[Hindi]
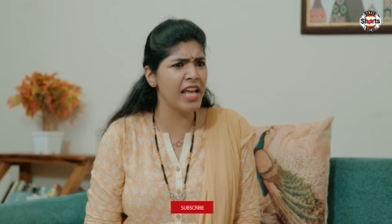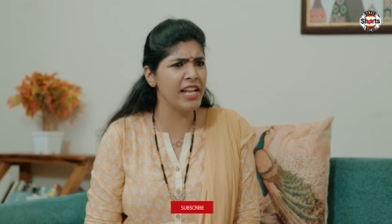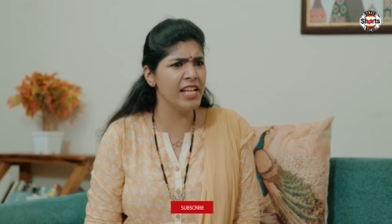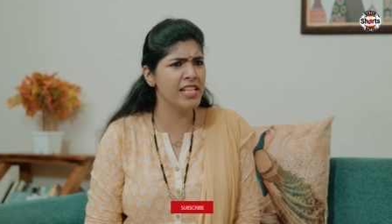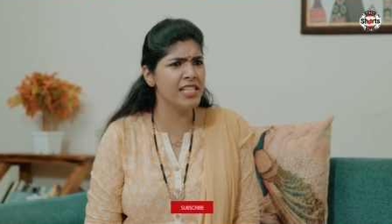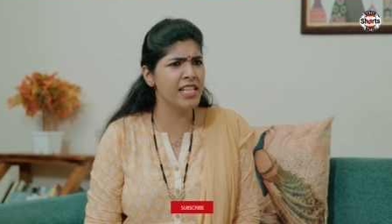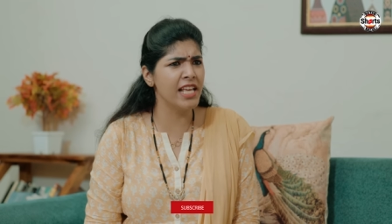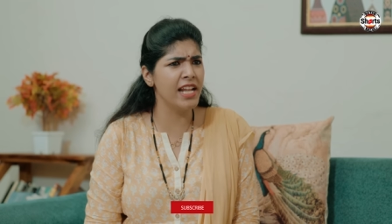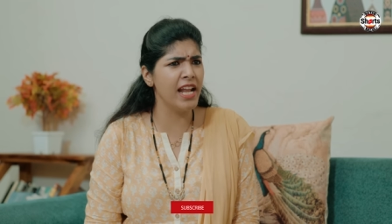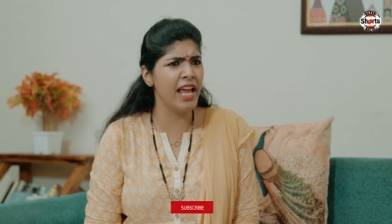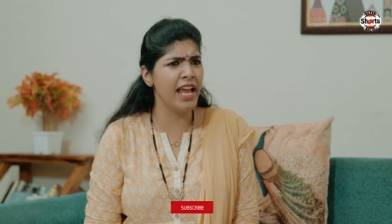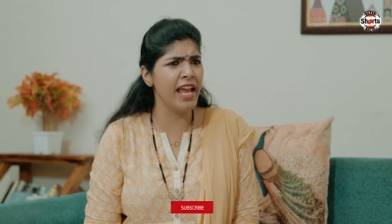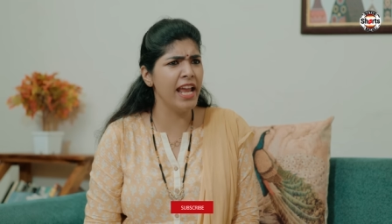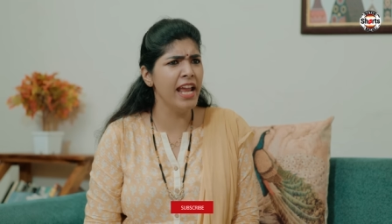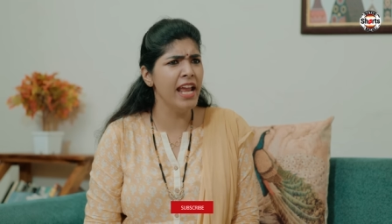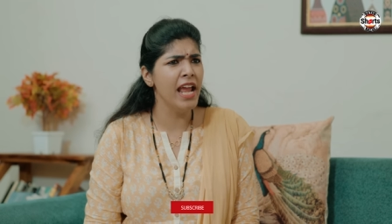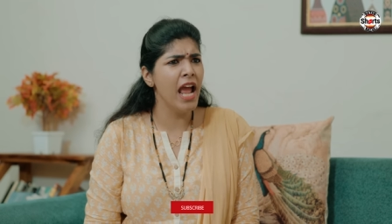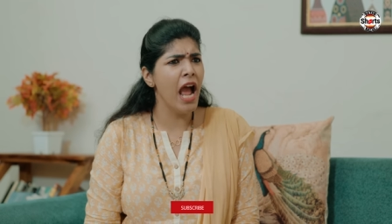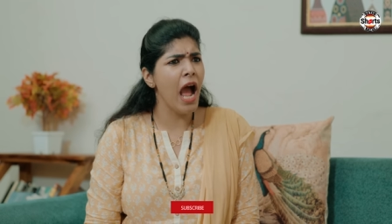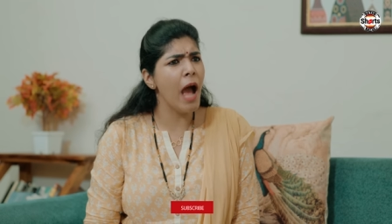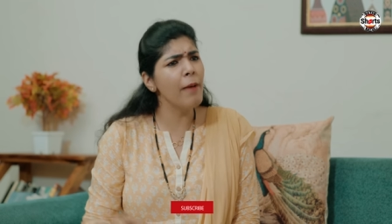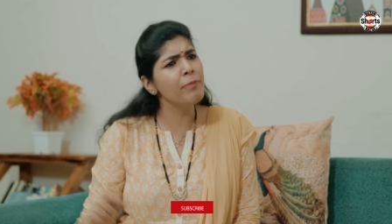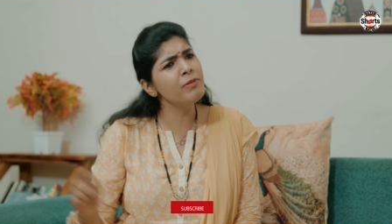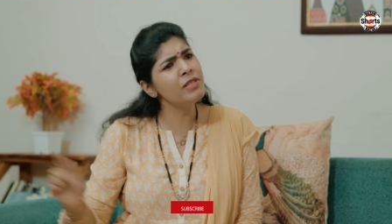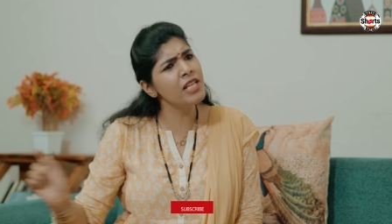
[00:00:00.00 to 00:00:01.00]
जाने से रहे
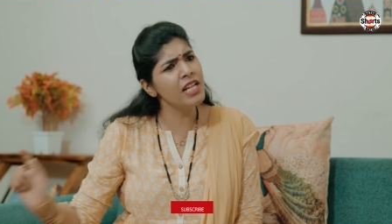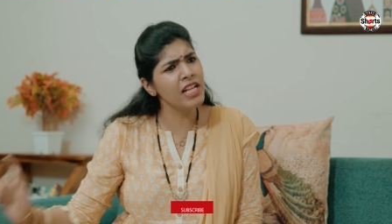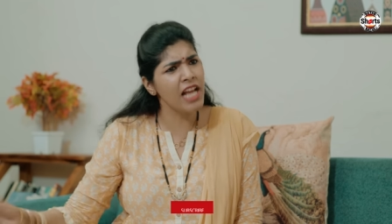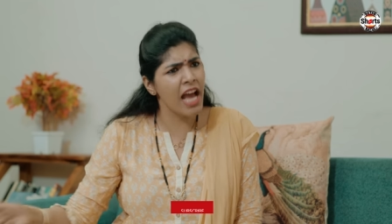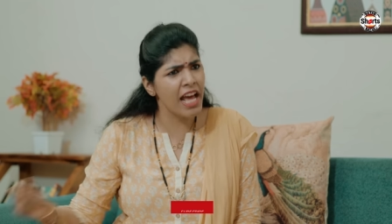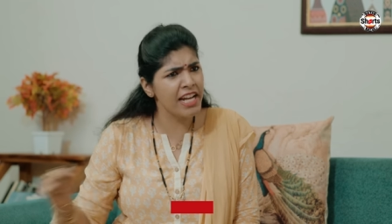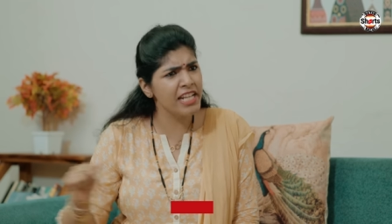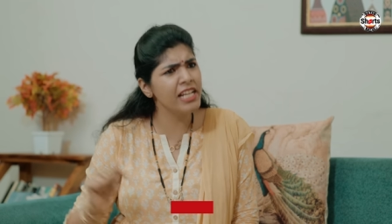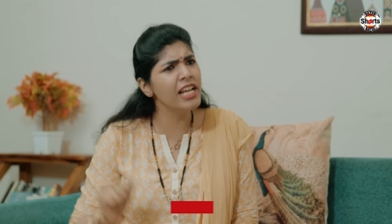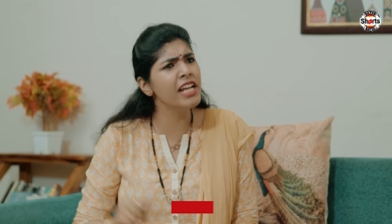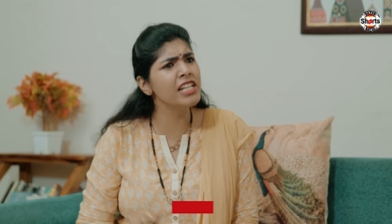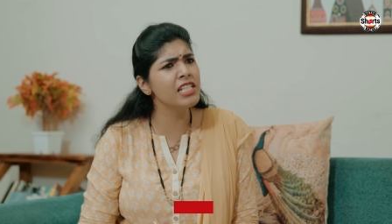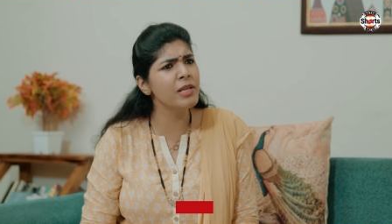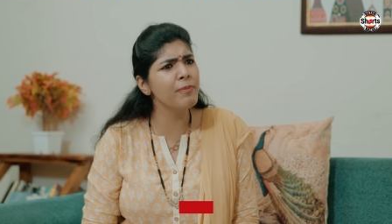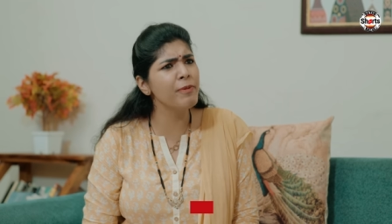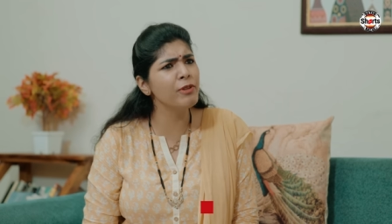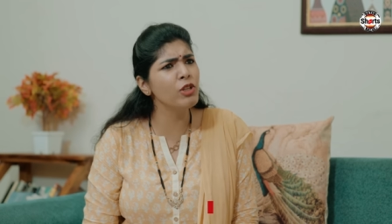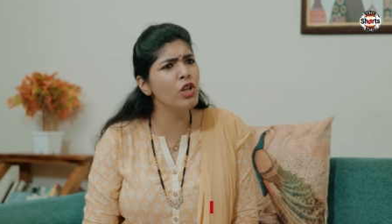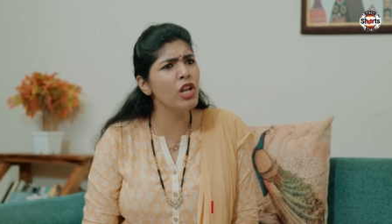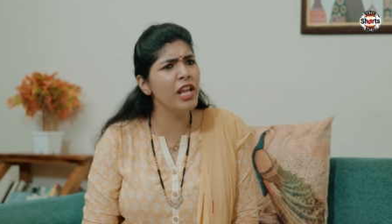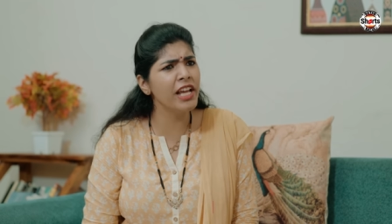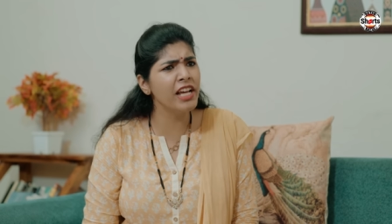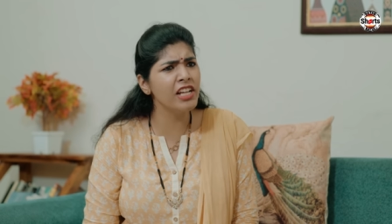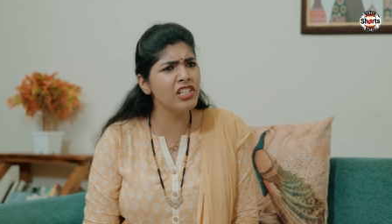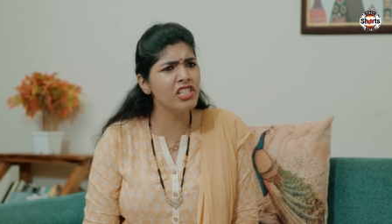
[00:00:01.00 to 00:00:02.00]
अब सरकारी खर्चे पे
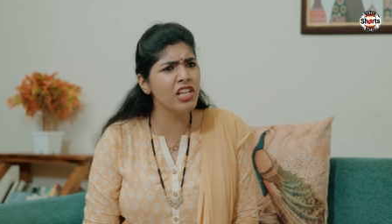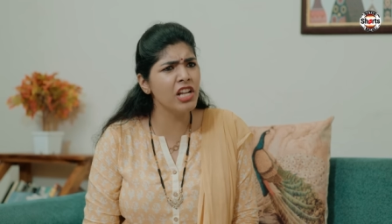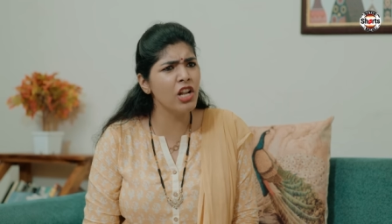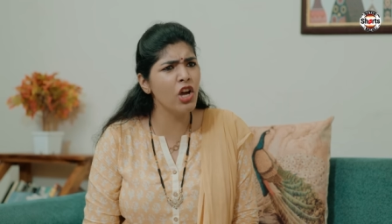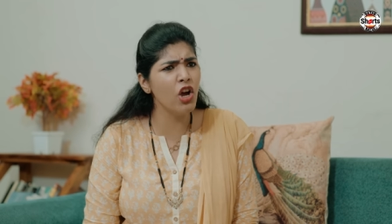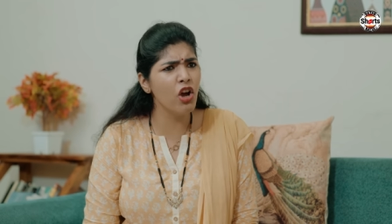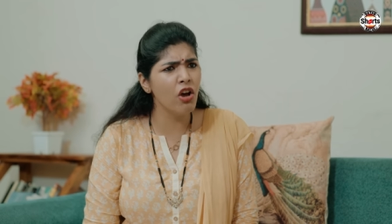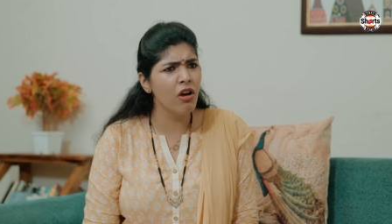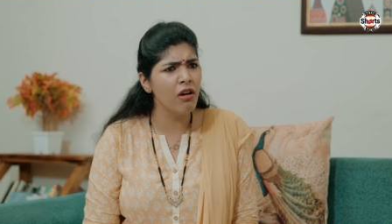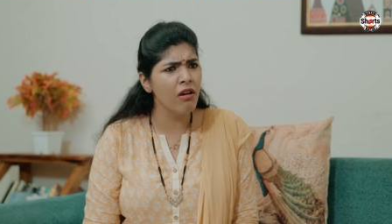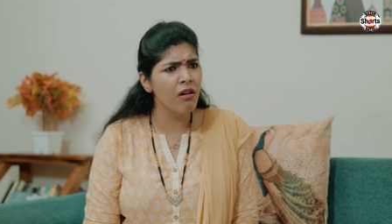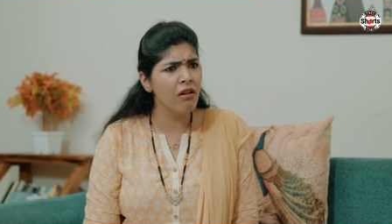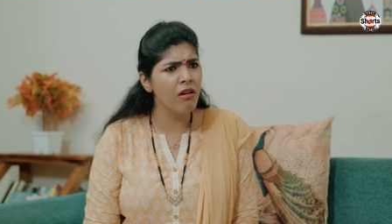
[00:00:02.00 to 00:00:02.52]
तो लेकर चलो